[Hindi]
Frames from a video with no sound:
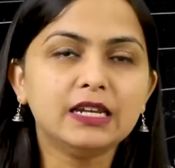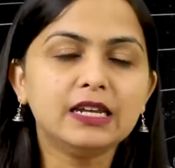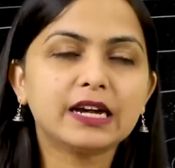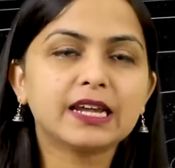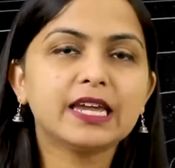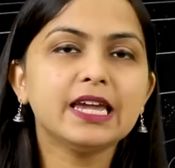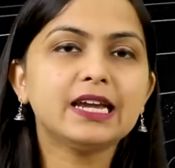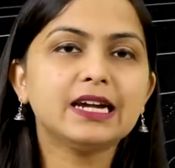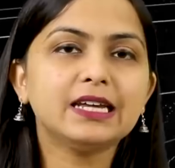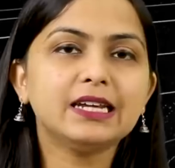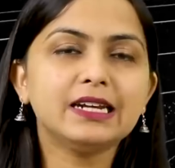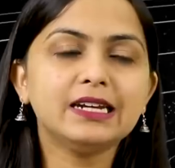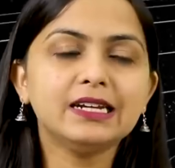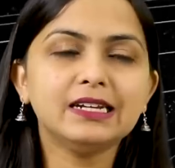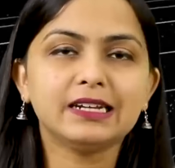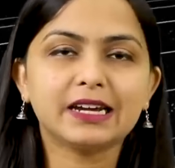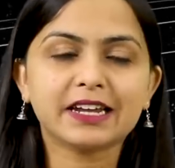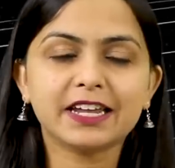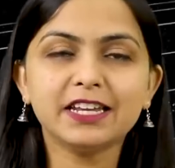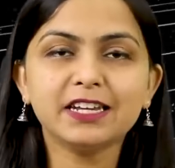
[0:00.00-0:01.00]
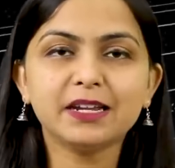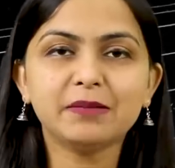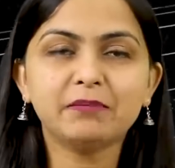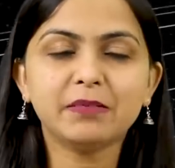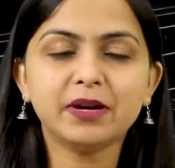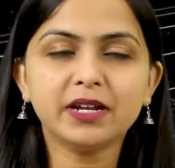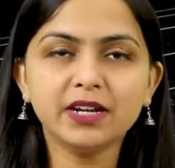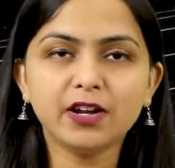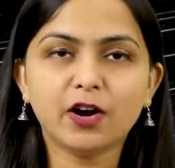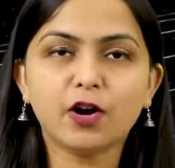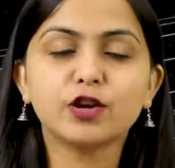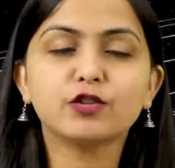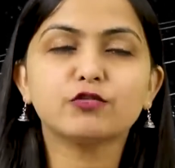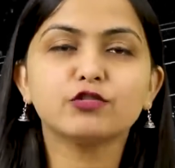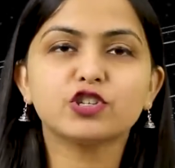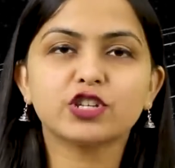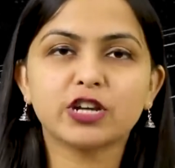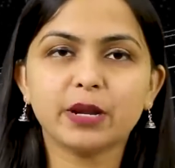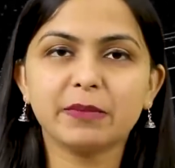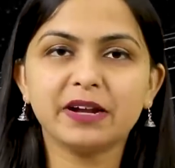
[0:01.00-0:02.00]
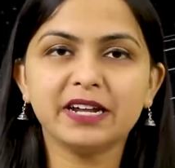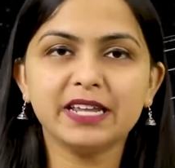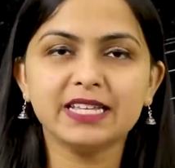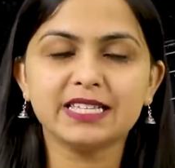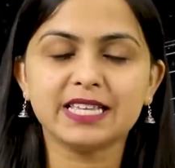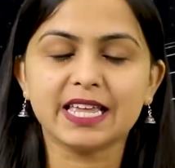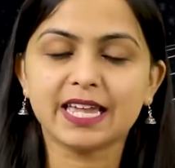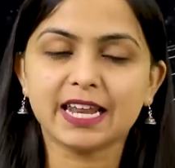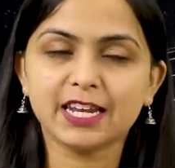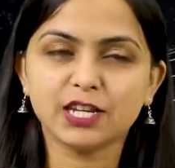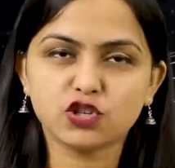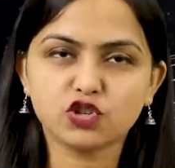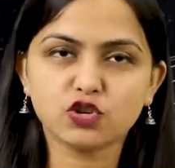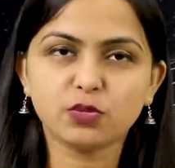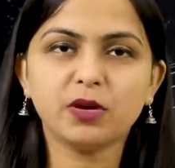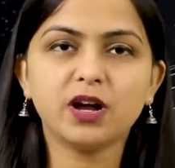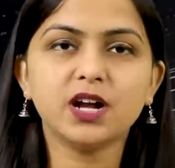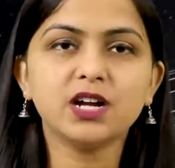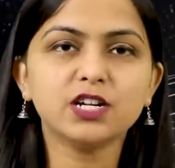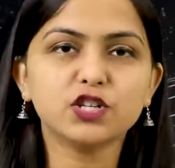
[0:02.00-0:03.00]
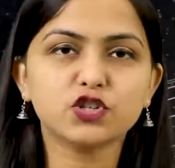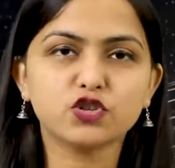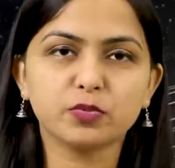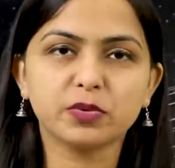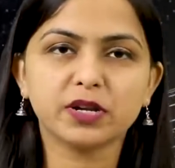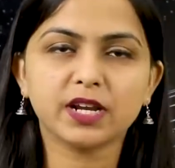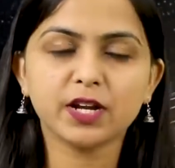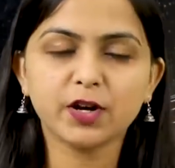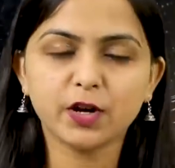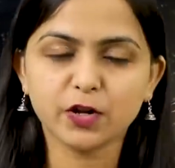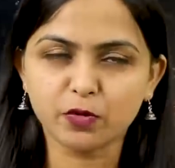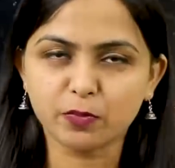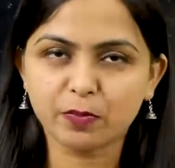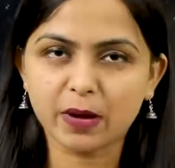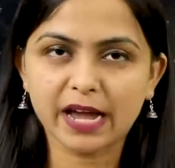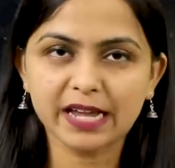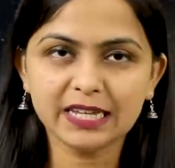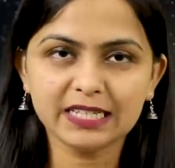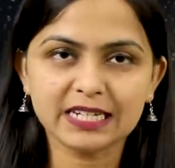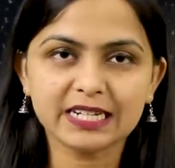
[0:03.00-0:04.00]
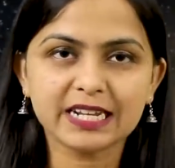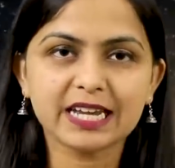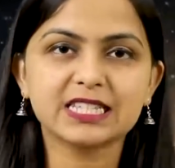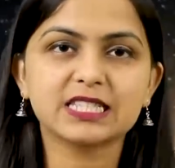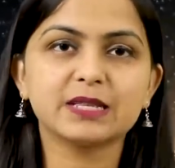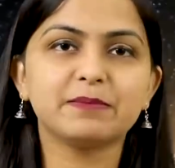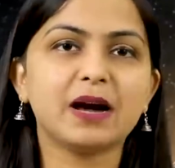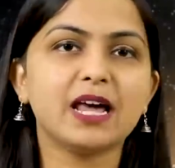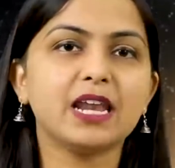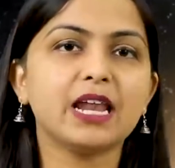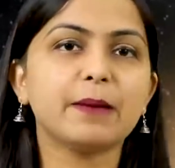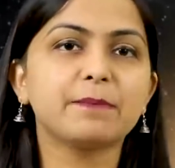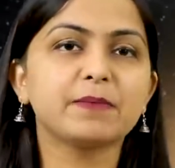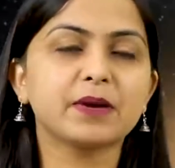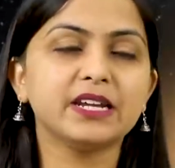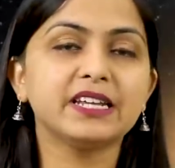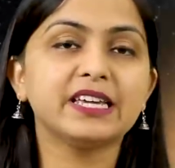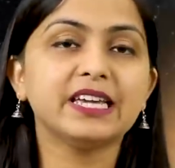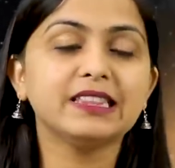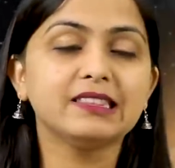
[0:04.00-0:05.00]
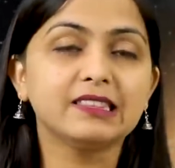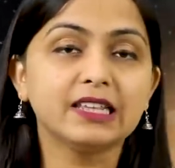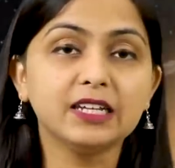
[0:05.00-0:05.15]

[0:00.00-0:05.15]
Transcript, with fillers: लकी कलर लकी नंबर और कुछ रेमेडीज़ हैं यानी शुभ अंक शुभ रंग और उपाय जिनका इस्तेमाल आप करके